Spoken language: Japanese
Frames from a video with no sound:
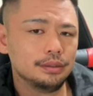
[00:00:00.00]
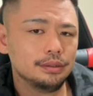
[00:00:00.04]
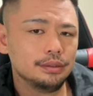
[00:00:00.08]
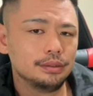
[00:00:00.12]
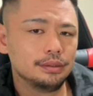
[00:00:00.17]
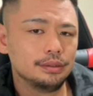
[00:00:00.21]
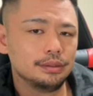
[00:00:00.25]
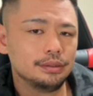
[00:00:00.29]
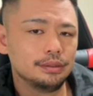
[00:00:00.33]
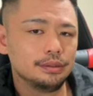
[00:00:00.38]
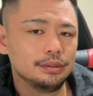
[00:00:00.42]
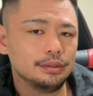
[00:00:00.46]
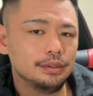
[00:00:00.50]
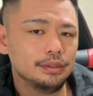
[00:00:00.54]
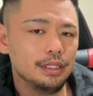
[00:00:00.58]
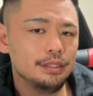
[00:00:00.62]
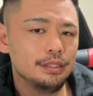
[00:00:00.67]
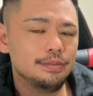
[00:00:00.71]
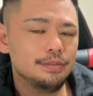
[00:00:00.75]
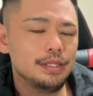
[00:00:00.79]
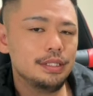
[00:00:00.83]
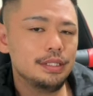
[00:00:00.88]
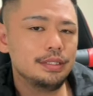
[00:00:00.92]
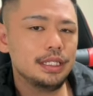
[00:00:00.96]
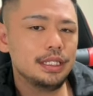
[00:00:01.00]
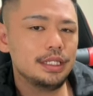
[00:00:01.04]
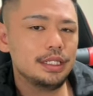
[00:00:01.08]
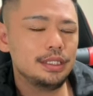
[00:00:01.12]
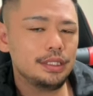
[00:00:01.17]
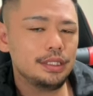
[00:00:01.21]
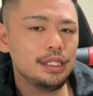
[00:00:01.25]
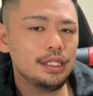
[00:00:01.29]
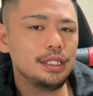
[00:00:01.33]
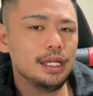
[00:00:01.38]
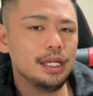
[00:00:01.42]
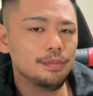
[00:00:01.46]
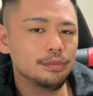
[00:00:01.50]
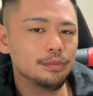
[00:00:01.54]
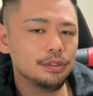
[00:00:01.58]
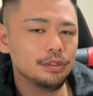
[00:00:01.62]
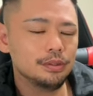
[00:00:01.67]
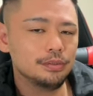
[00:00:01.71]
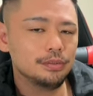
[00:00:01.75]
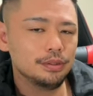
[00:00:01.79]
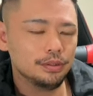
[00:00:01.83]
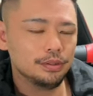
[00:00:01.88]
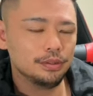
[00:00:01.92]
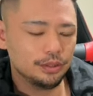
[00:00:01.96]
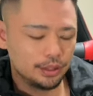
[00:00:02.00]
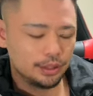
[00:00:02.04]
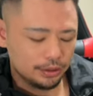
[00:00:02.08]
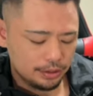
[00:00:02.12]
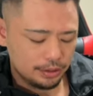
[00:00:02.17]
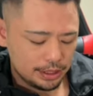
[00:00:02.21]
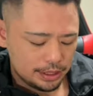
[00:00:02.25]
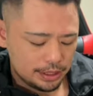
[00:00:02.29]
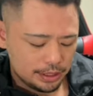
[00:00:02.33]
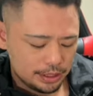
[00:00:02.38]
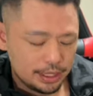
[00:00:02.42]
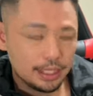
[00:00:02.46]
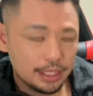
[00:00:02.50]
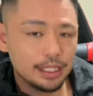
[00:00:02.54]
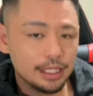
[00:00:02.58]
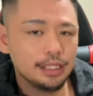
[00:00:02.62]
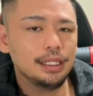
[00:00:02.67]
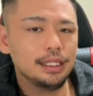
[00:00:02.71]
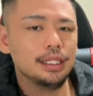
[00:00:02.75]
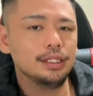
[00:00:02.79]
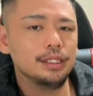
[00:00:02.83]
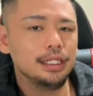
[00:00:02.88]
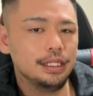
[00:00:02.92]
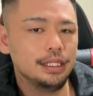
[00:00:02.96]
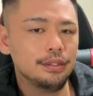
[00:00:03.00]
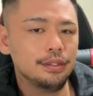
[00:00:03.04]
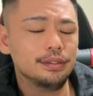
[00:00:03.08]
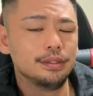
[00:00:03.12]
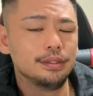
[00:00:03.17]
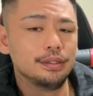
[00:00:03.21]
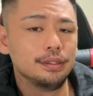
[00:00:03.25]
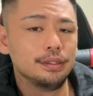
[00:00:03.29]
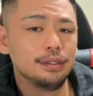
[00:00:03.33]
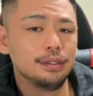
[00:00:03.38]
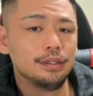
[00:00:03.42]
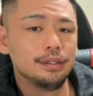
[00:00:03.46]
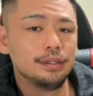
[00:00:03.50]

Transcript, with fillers: うん、エルマルちゃん知ってた？もともとうちのリスナーだったんだよ。